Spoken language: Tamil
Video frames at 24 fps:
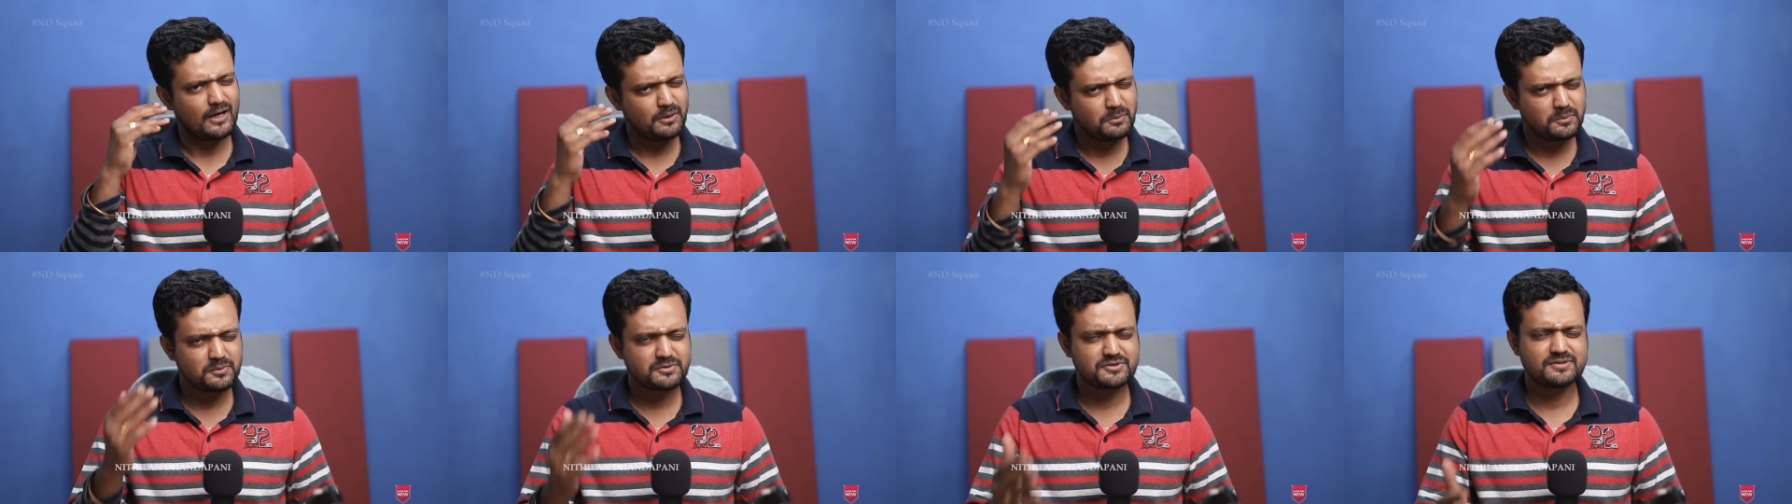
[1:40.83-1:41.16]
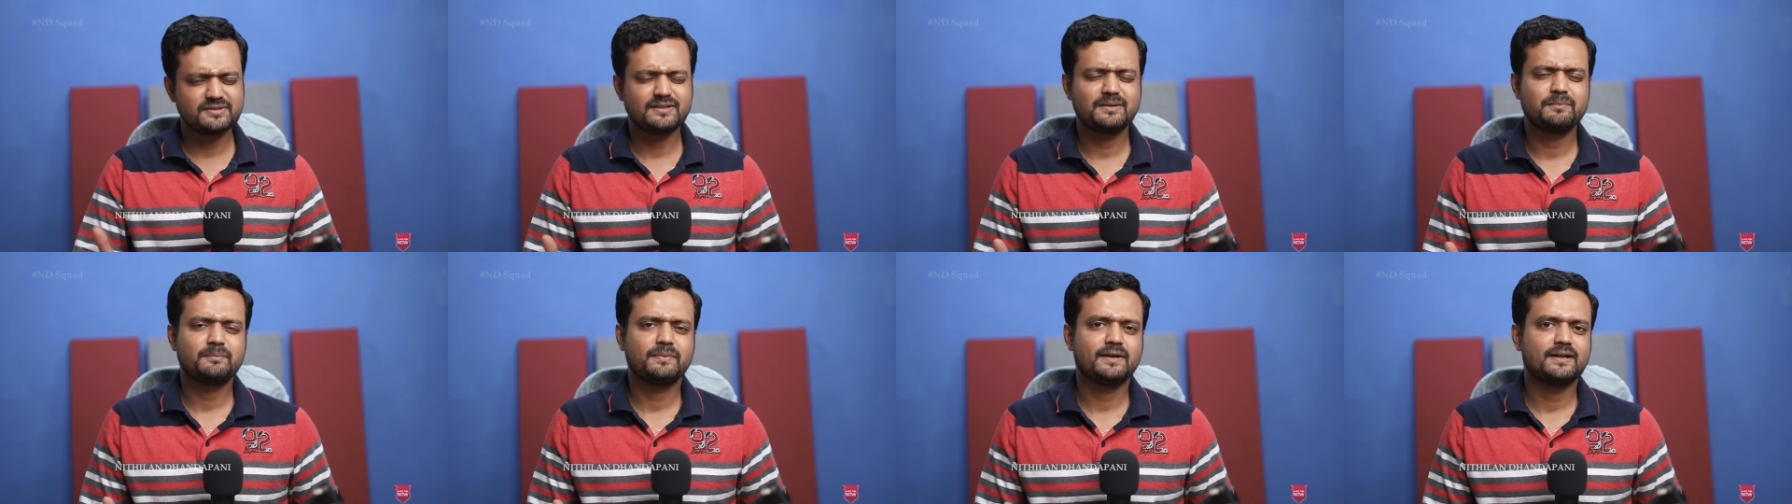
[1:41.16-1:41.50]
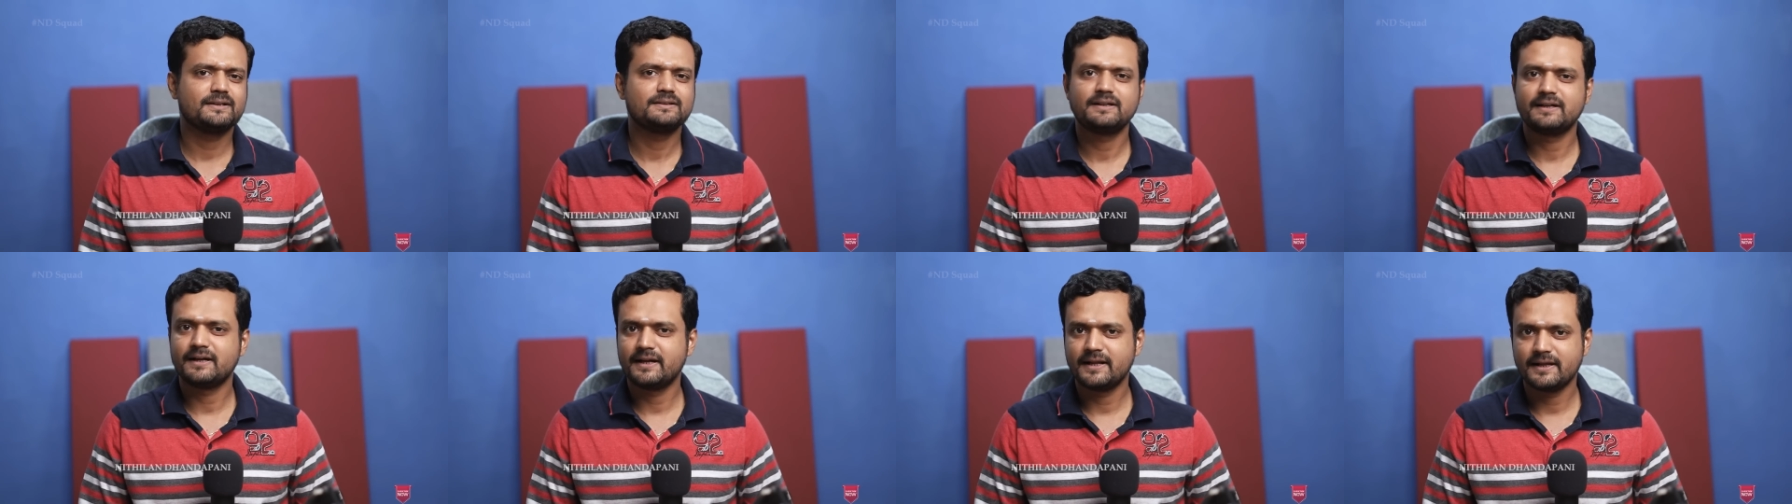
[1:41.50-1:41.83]
அனுபவித்து தான்
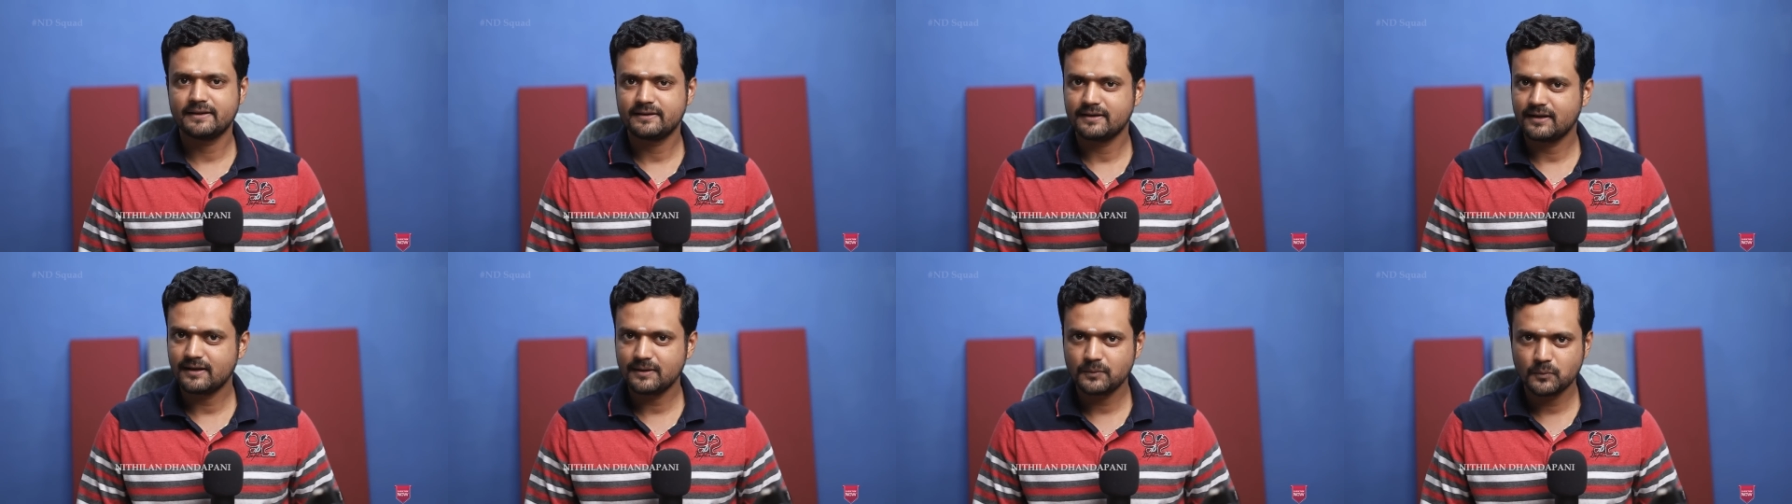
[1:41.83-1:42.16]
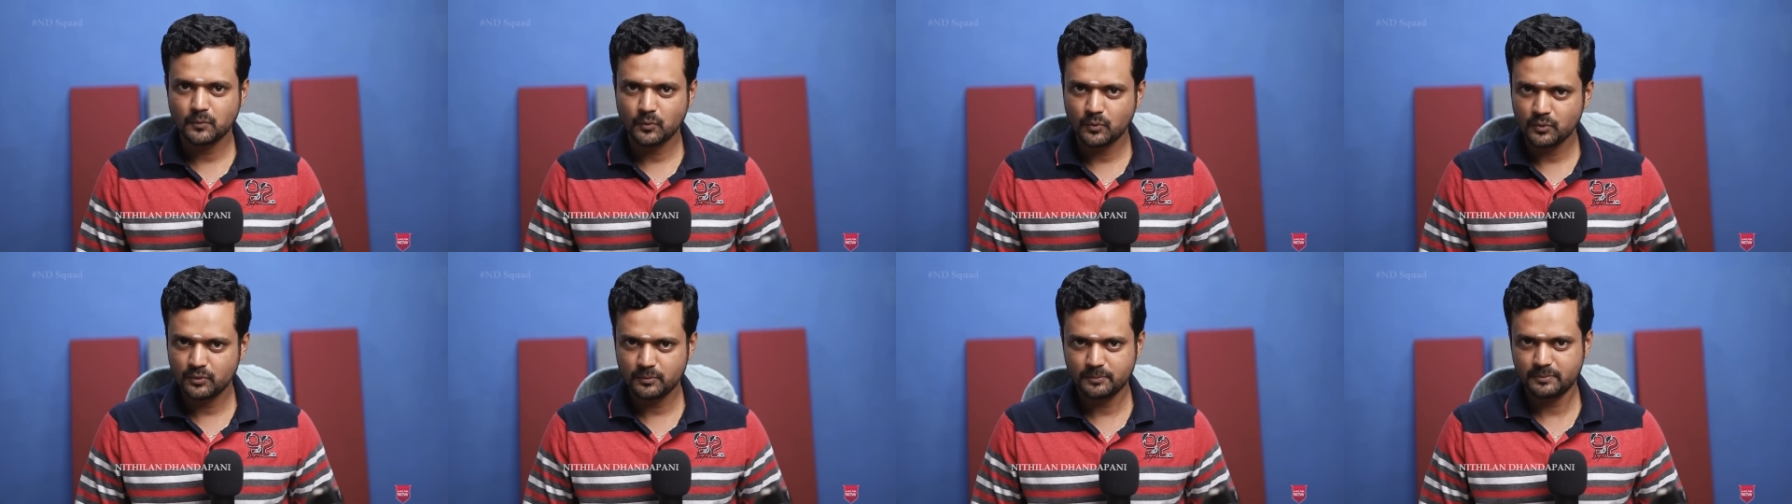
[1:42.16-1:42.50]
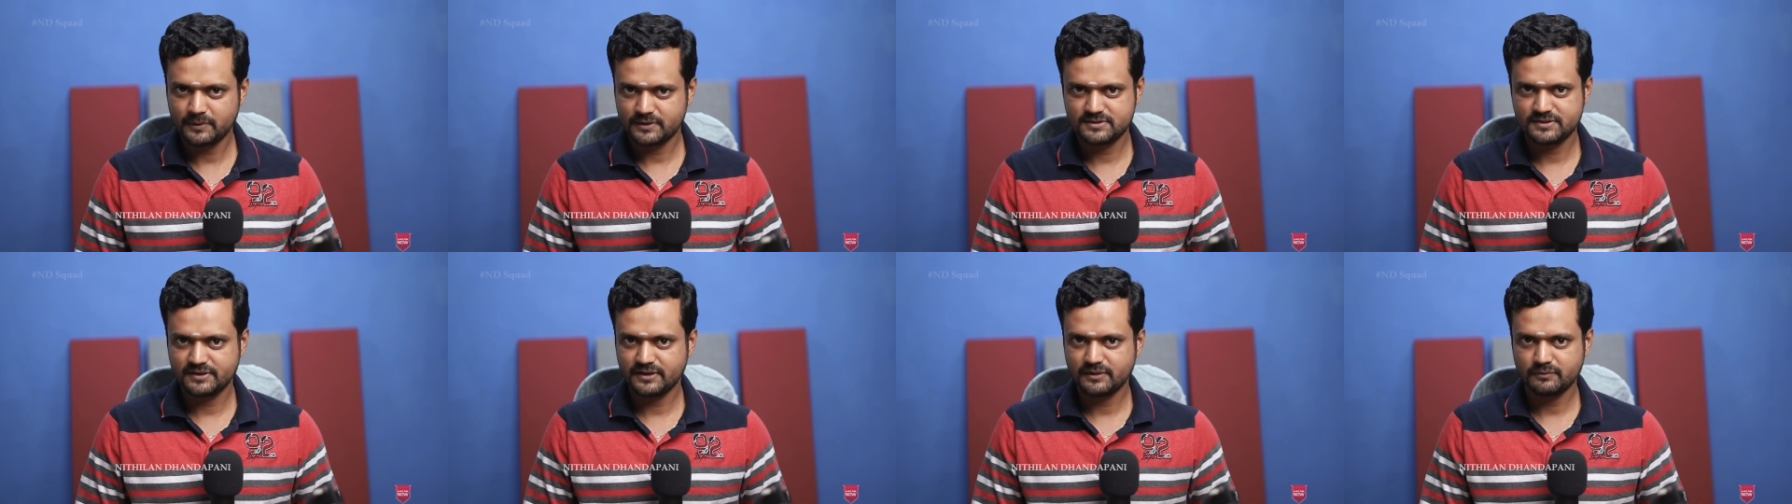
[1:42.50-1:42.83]
பார்த்துருங்களேன் அதனால் ஒரு
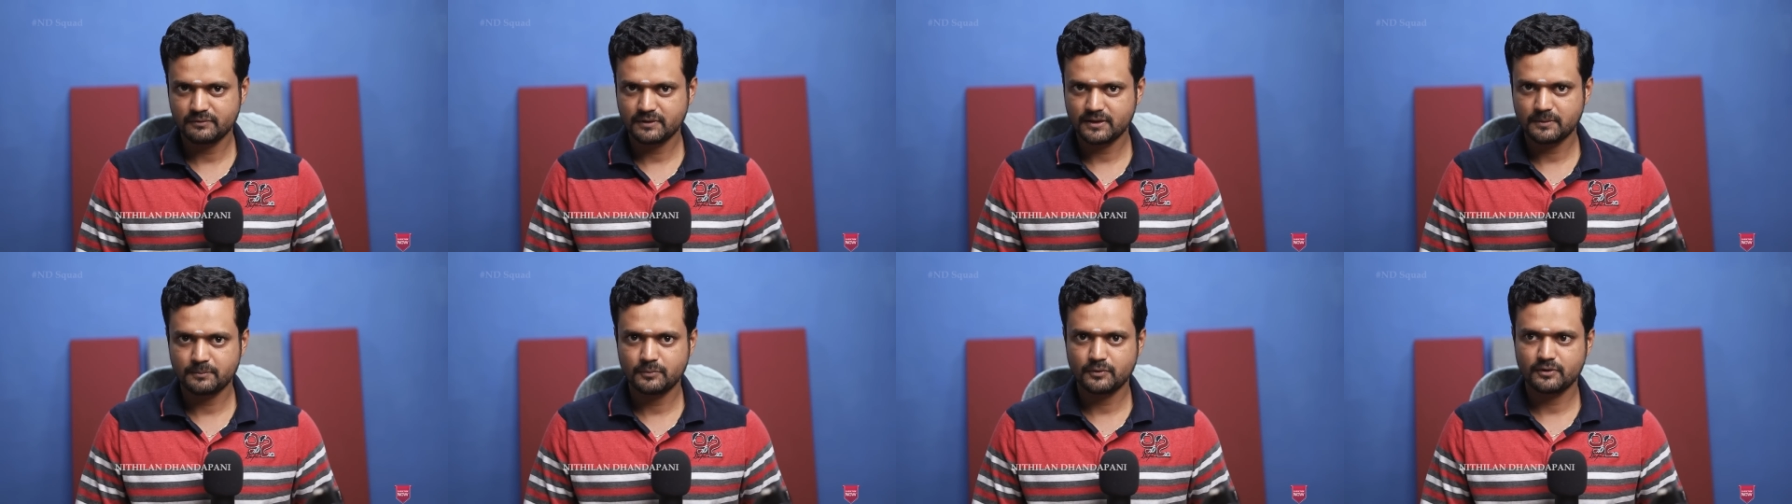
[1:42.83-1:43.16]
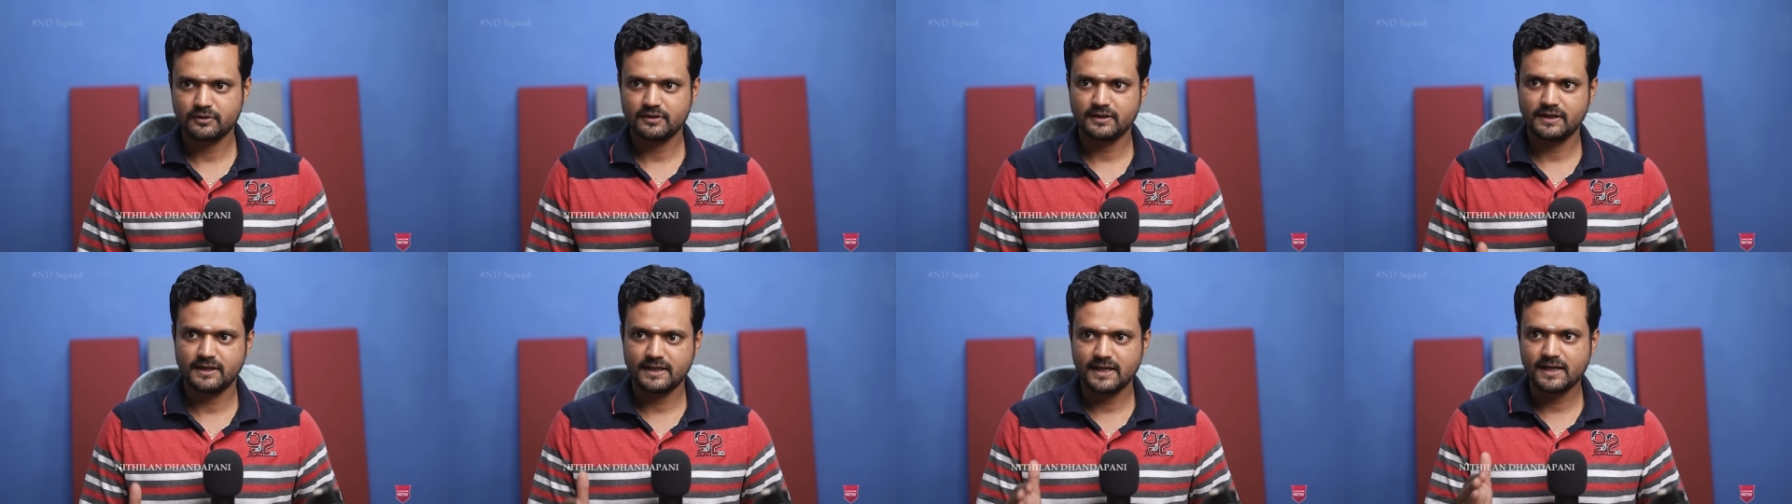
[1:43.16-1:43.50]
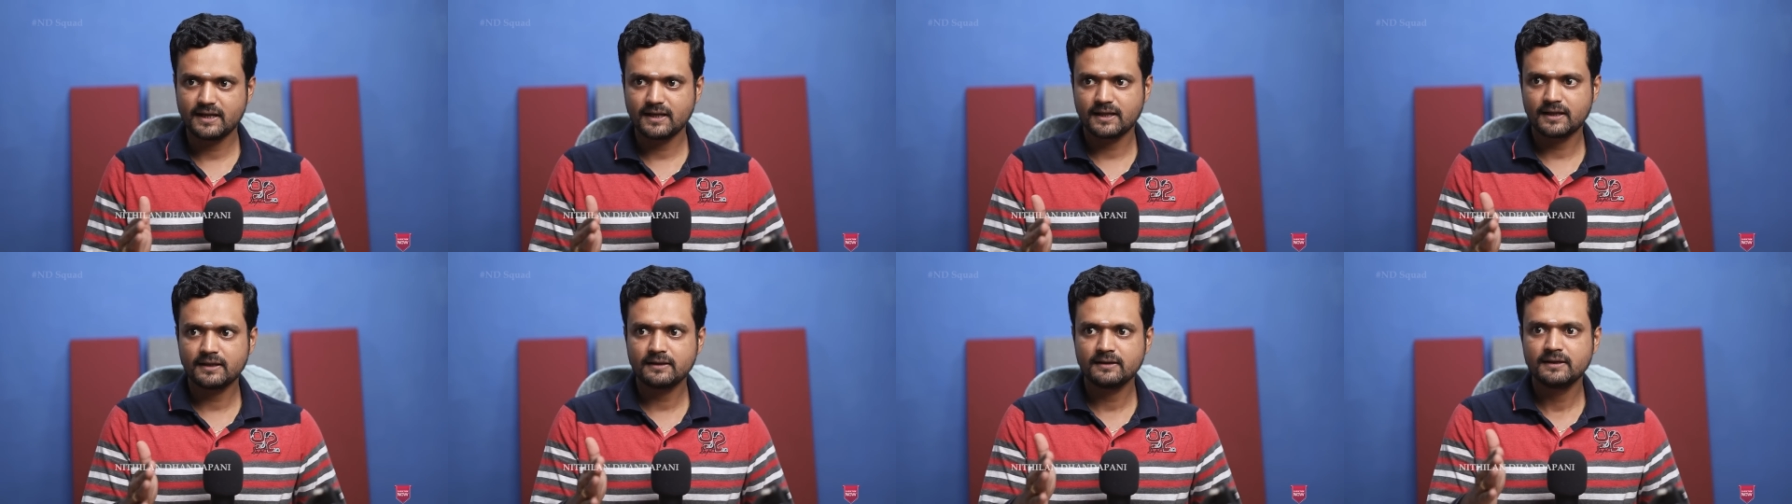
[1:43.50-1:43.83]
பிரச்சனையும் வரப்போகிறதில்ல
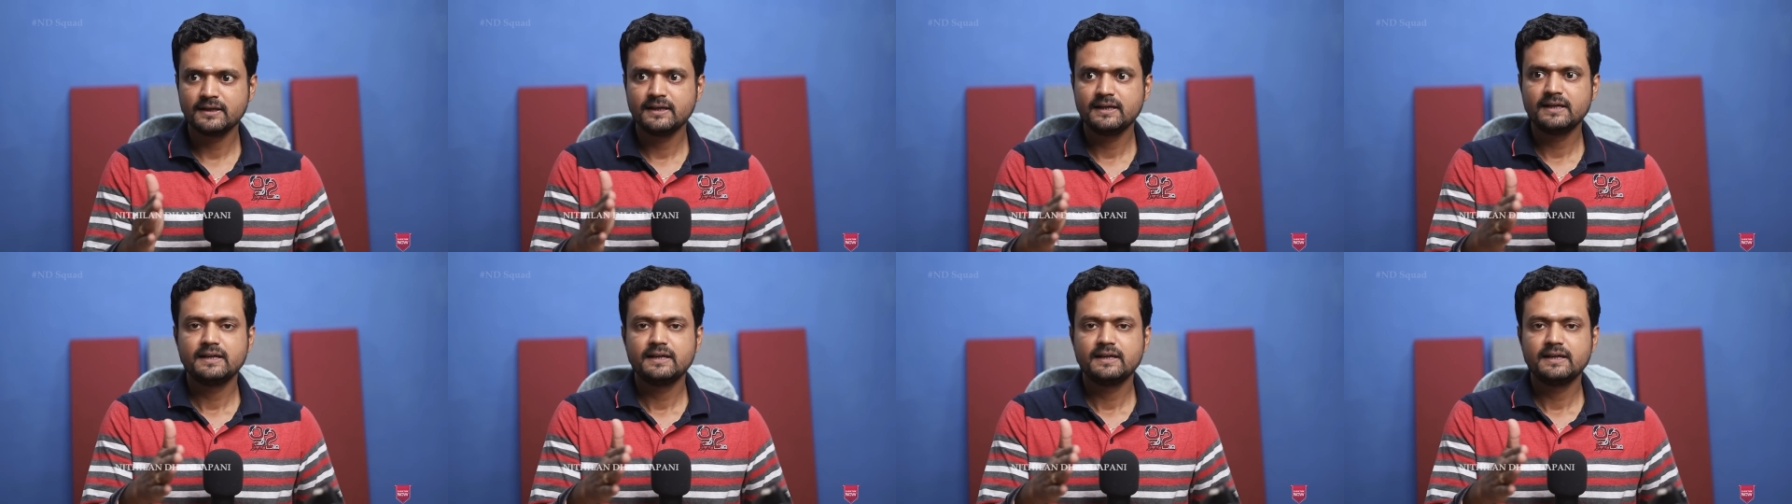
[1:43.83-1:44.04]
ஏன்னா